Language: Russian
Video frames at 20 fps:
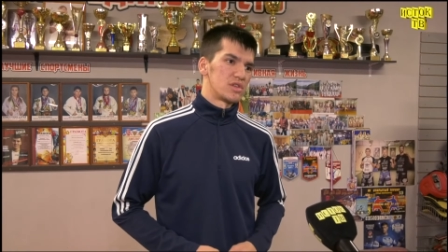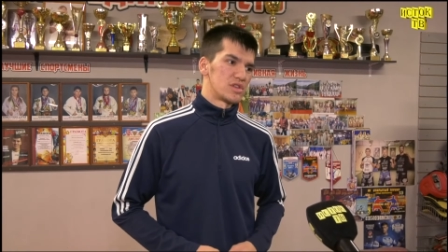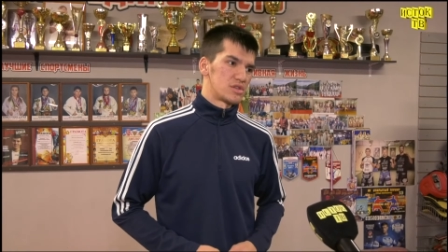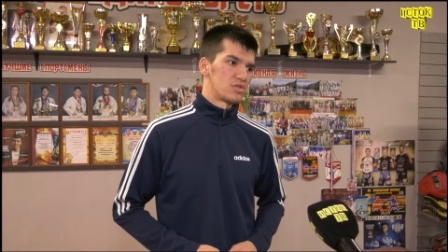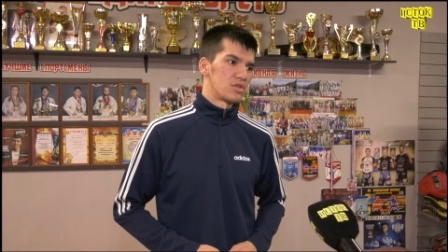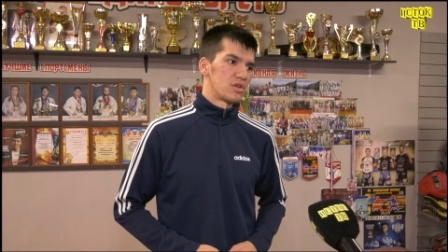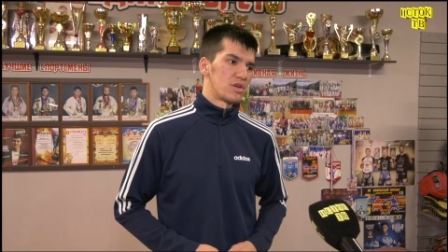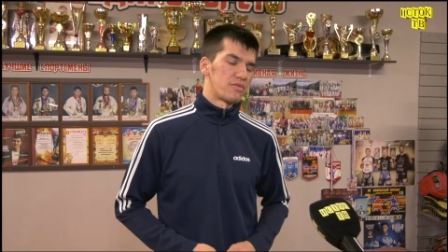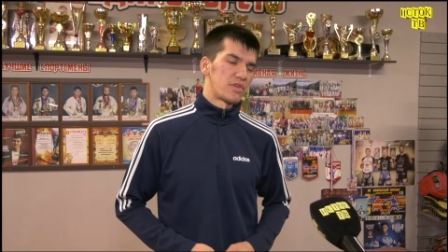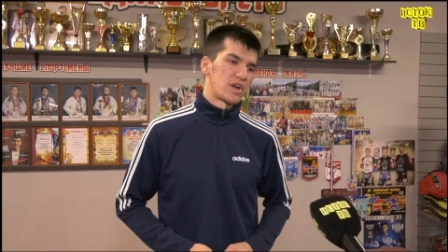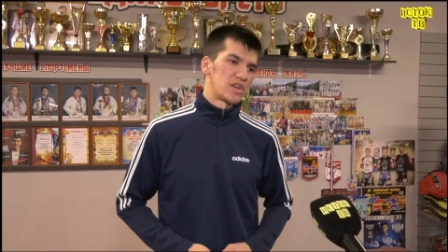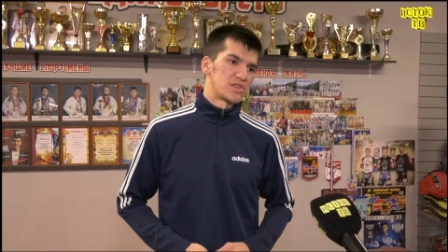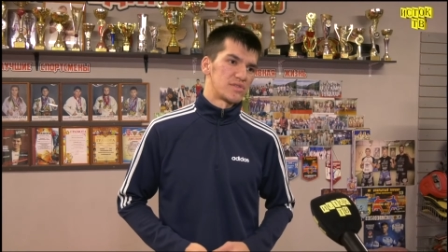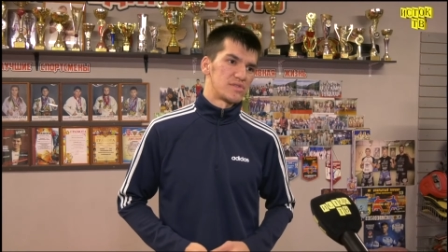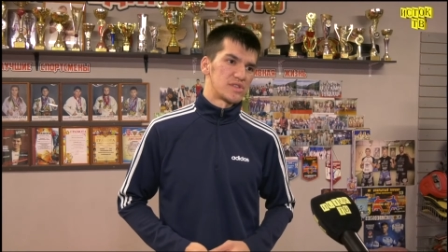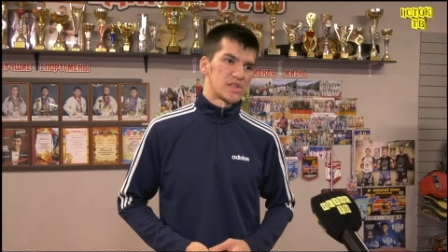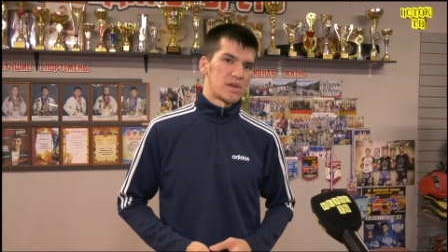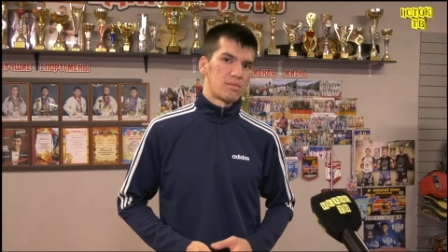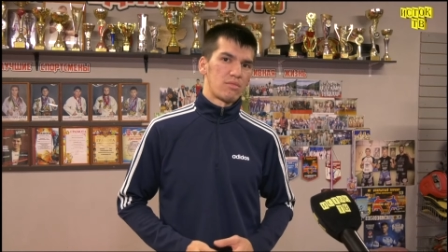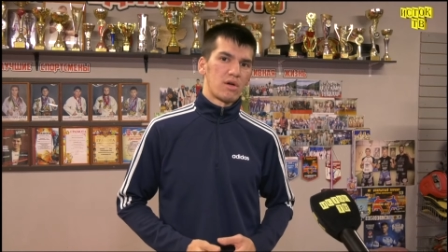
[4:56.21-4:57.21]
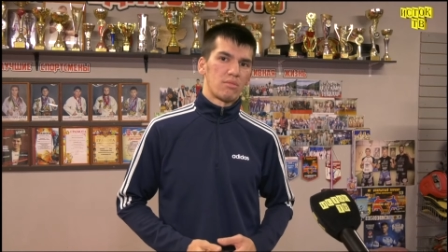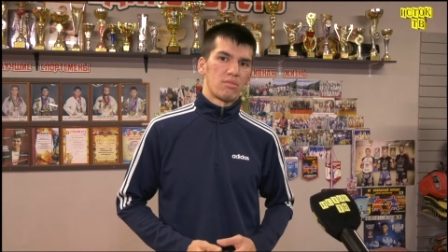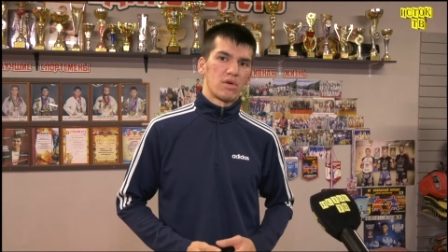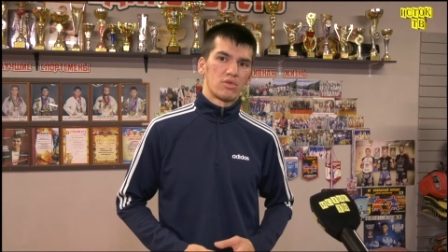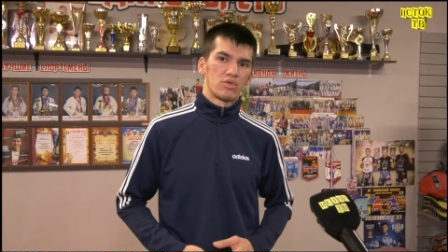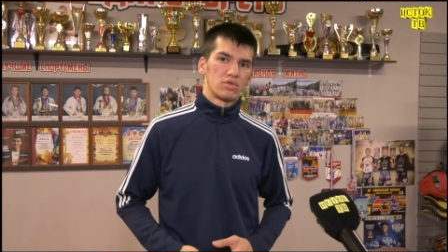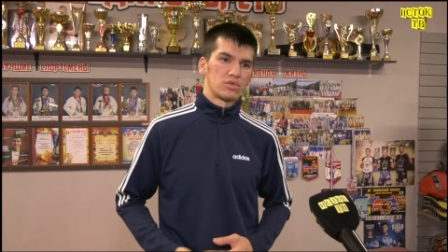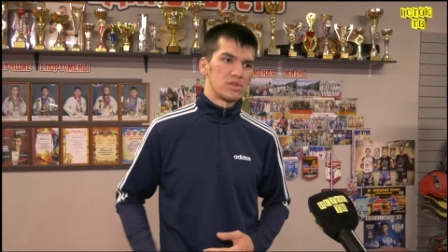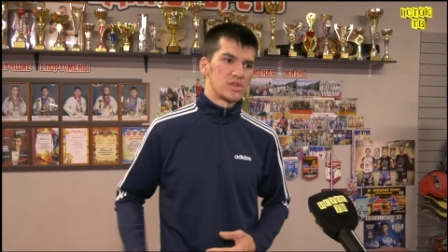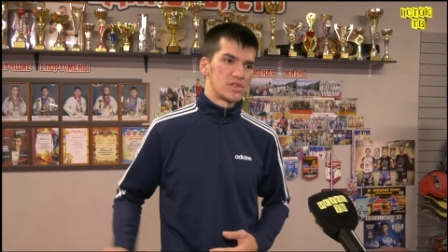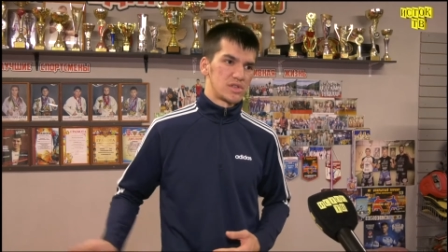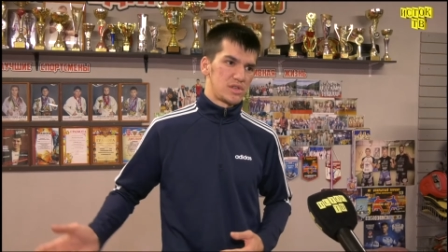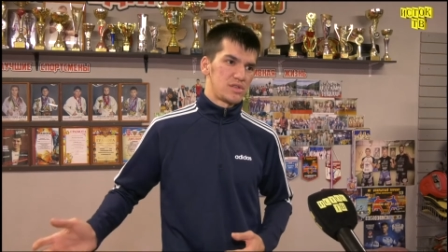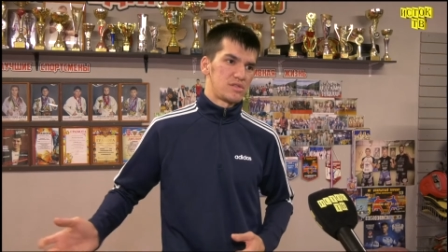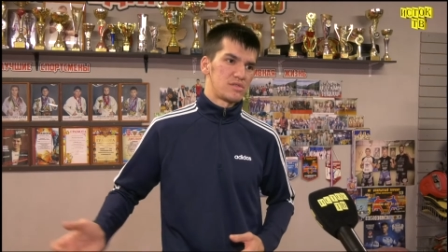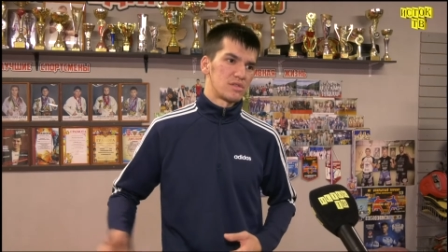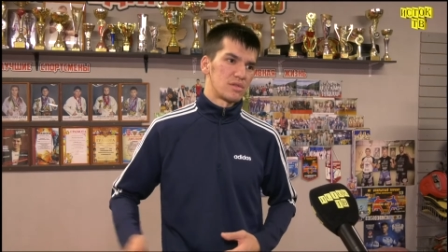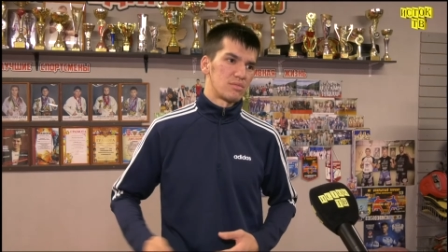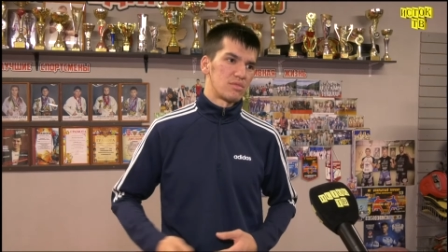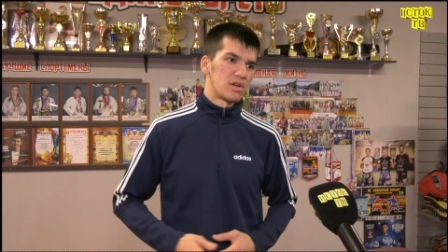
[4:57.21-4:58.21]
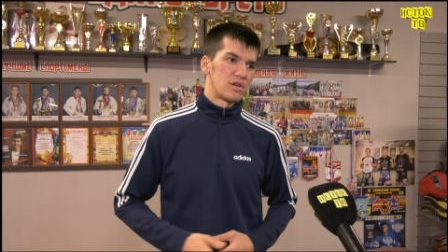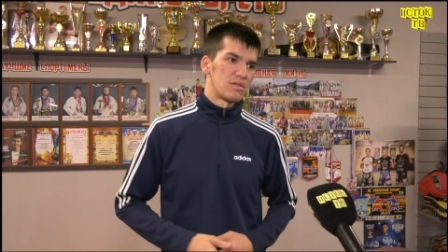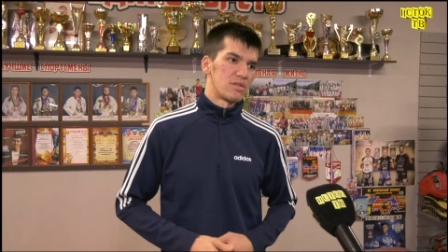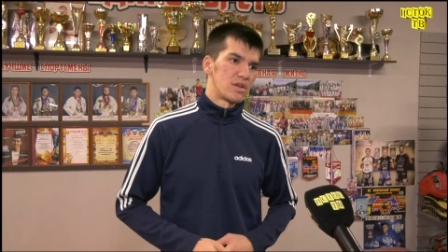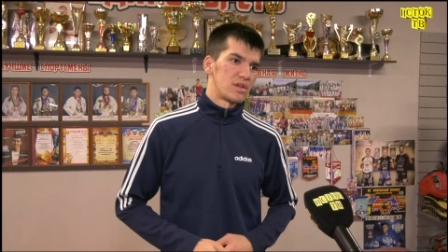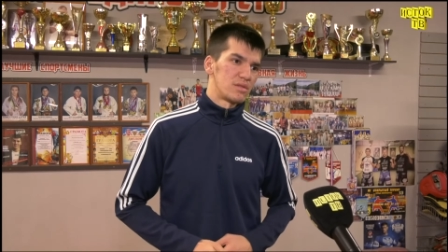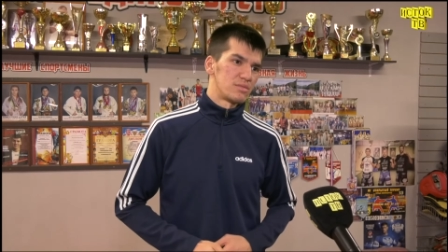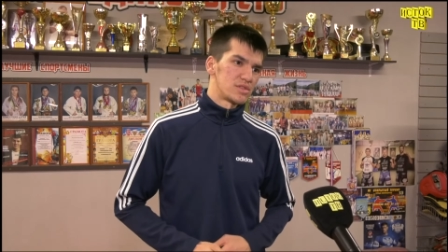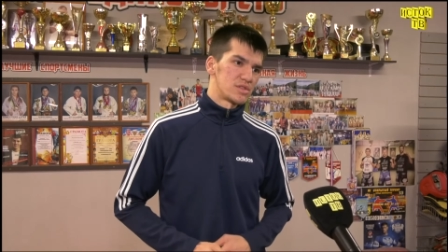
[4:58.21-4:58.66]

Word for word: Если только в качестве самообороны, естественно, мы говорим,